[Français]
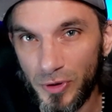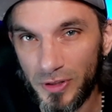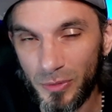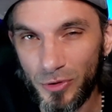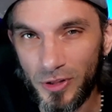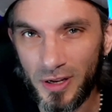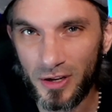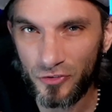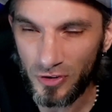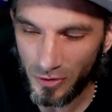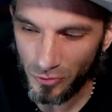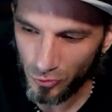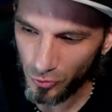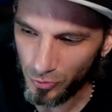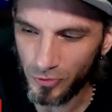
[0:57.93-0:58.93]
et à t'abonner à la chaîne
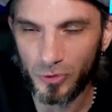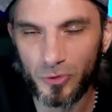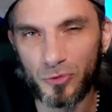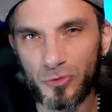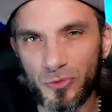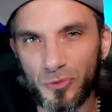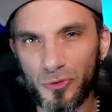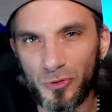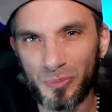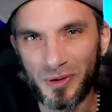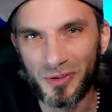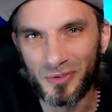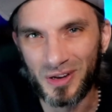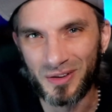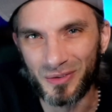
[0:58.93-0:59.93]
YouTube si le contenu te plaît,
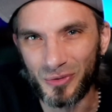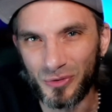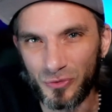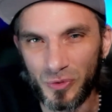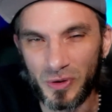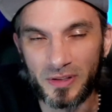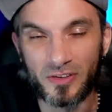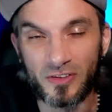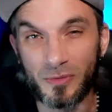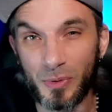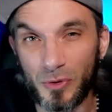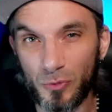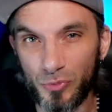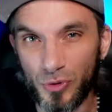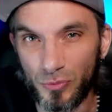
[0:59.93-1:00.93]
ça la va de soi. N'hésite pas
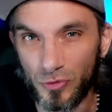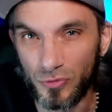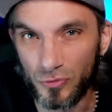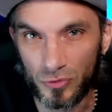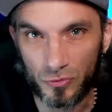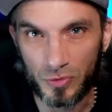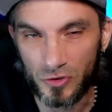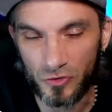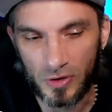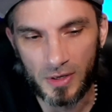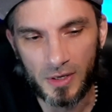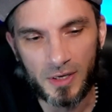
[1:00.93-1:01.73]
non plus à me suivre sur Twitch.